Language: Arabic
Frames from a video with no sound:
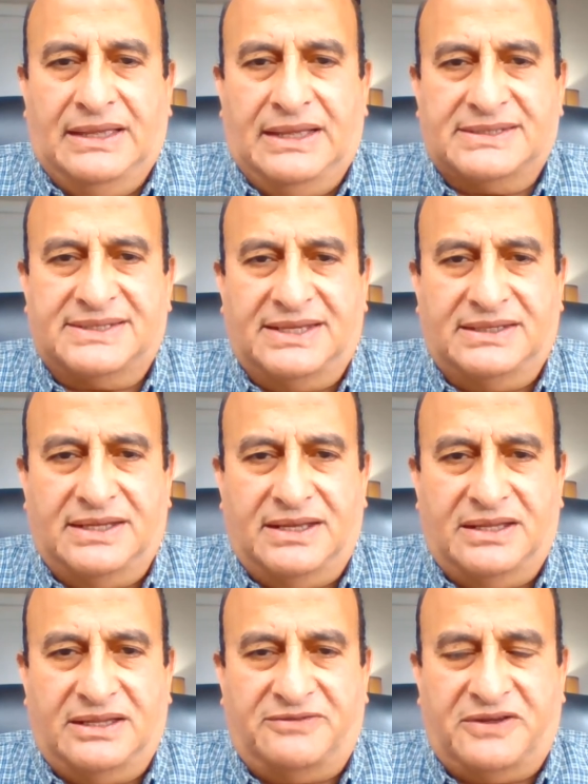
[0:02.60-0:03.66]
السادة
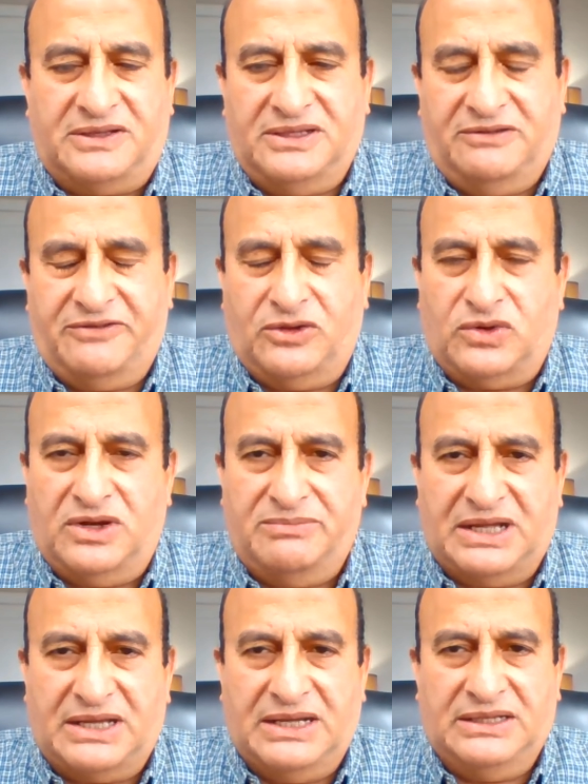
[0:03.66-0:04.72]
الأفاضل في كل
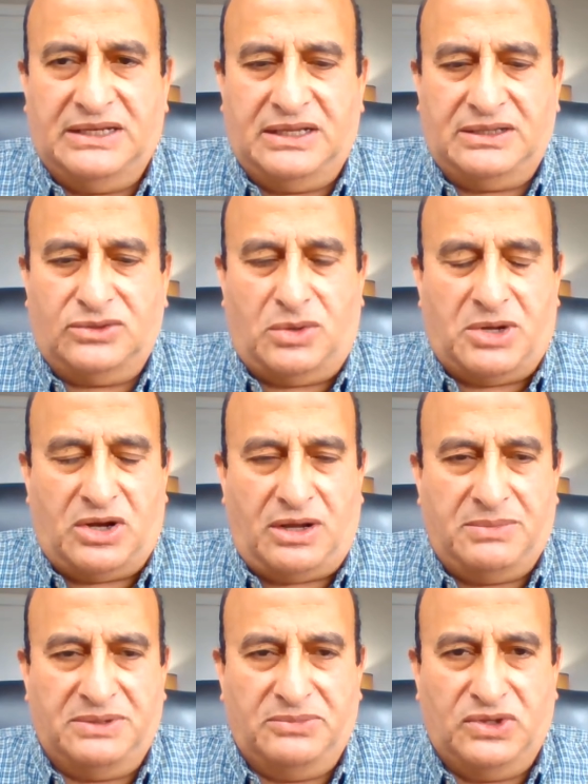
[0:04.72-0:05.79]
مكان أهلا
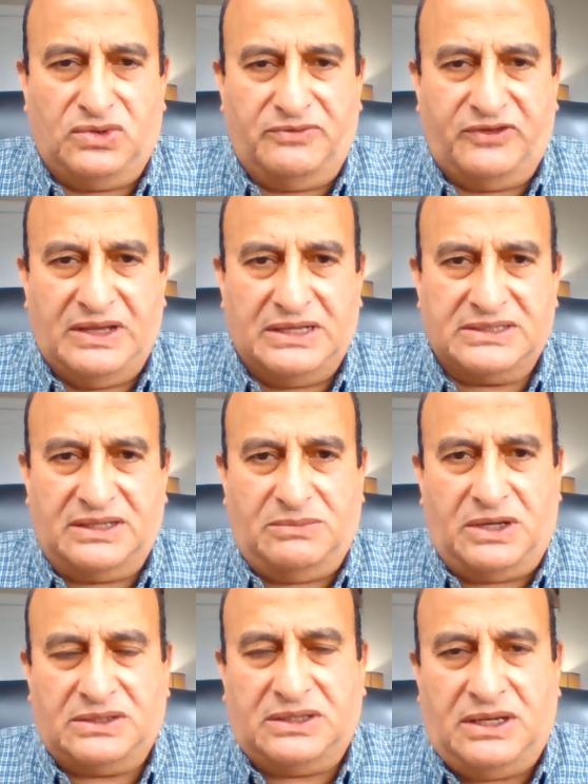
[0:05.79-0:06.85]
ومرحبا بكم في هذا
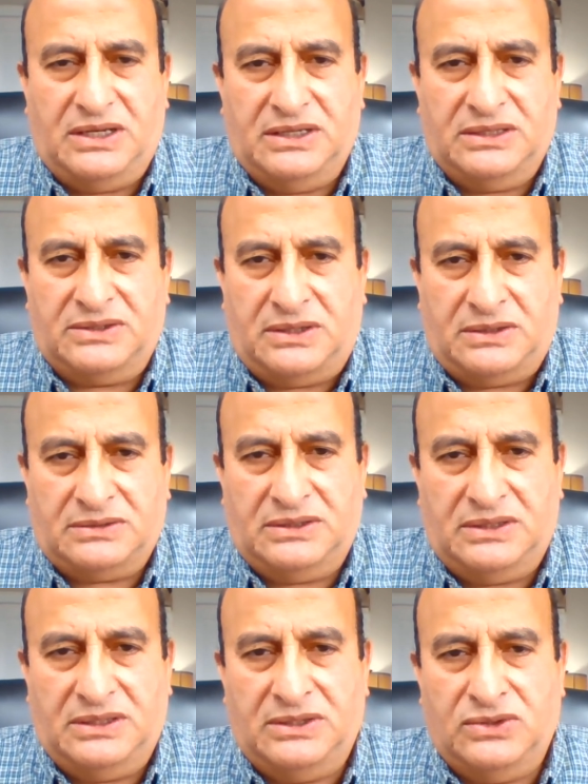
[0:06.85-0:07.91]
المقطع
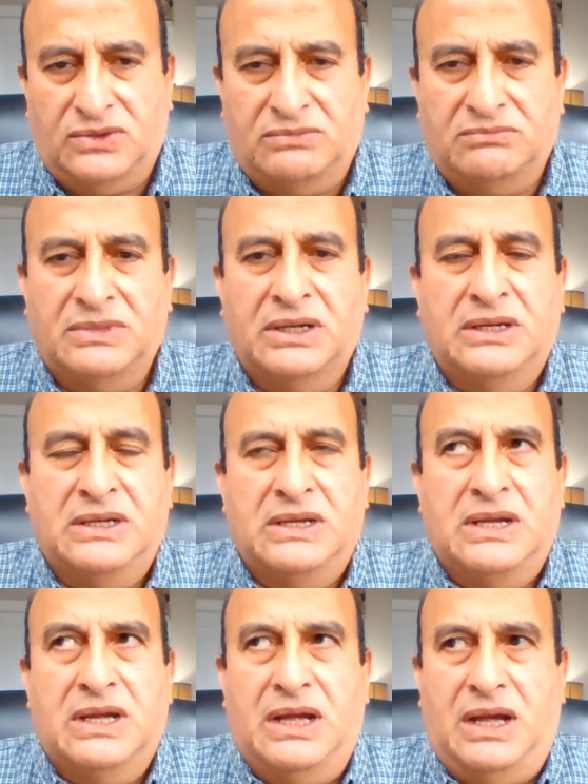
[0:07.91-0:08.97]
النهاردة اليوم
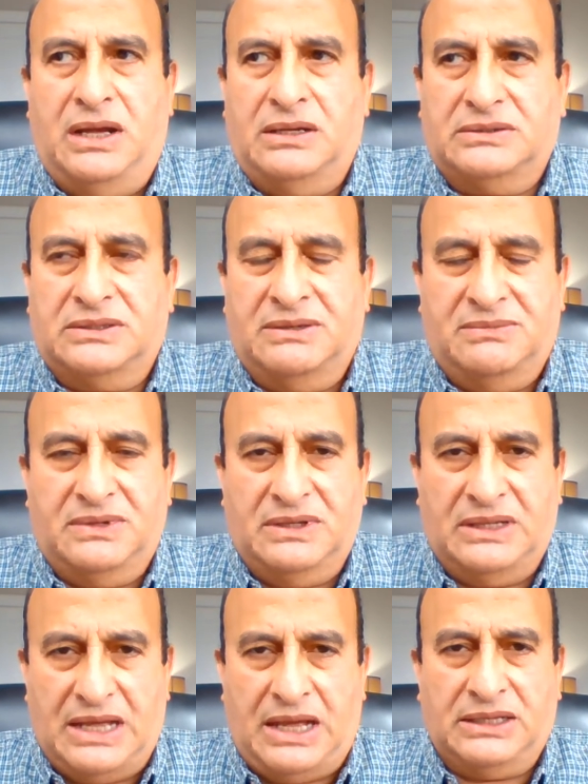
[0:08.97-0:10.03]
آه تم
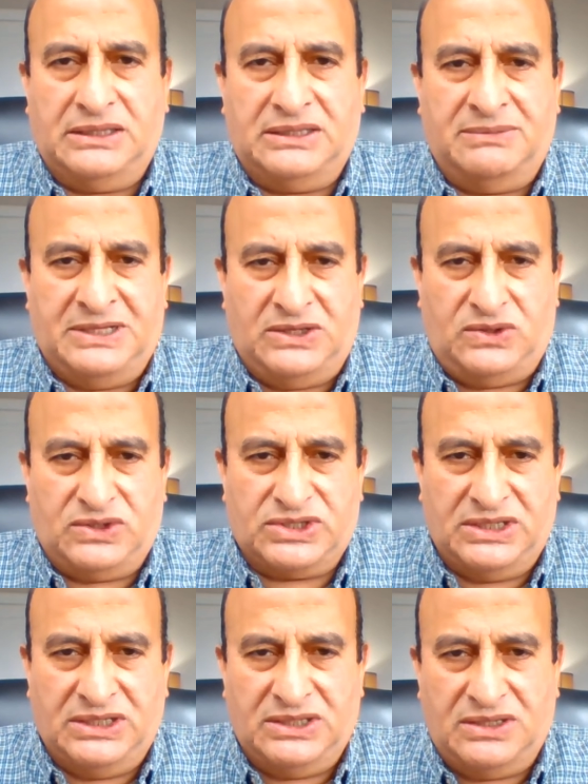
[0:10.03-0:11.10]
الأحد
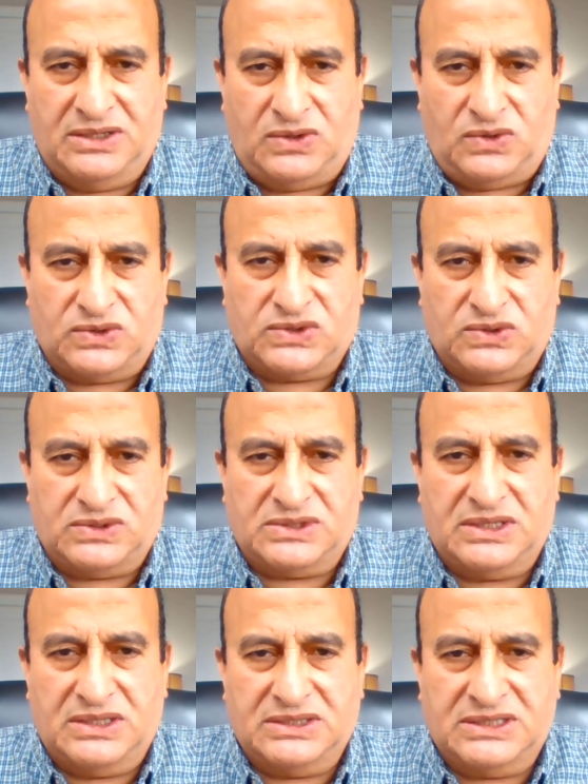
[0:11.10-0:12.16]
28 أغسطس
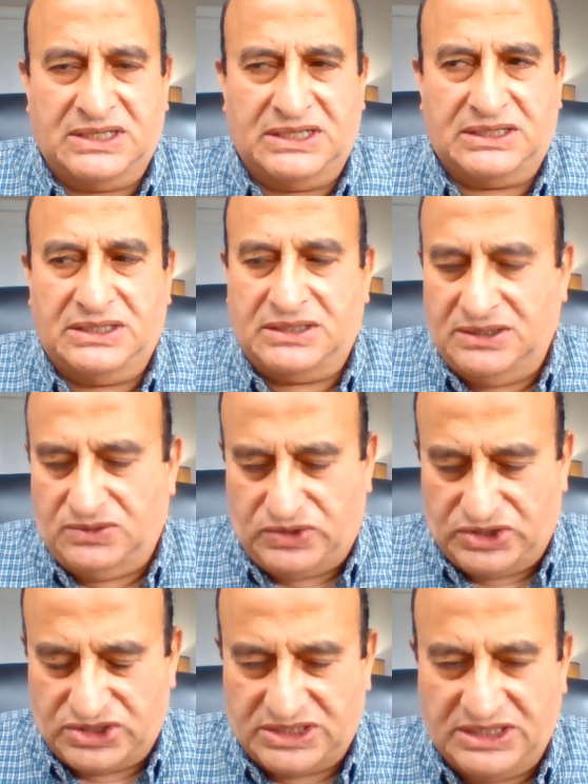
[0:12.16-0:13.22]
سنة
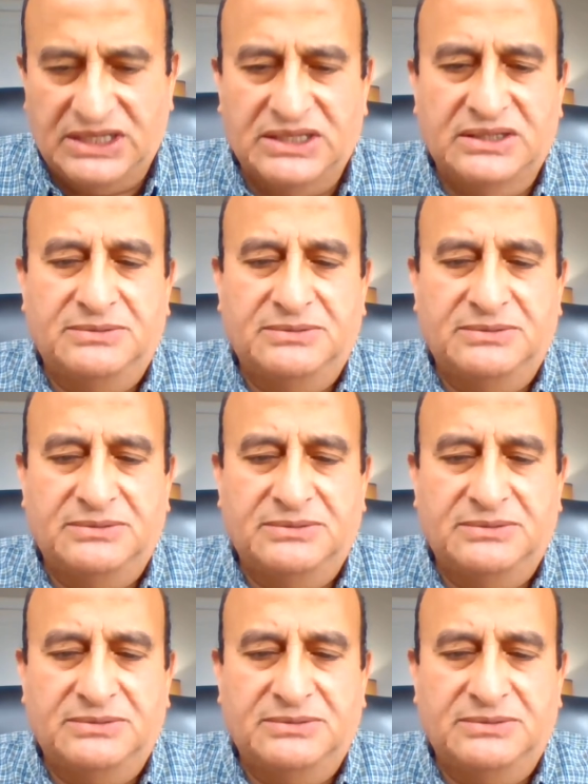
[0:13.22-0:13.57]
22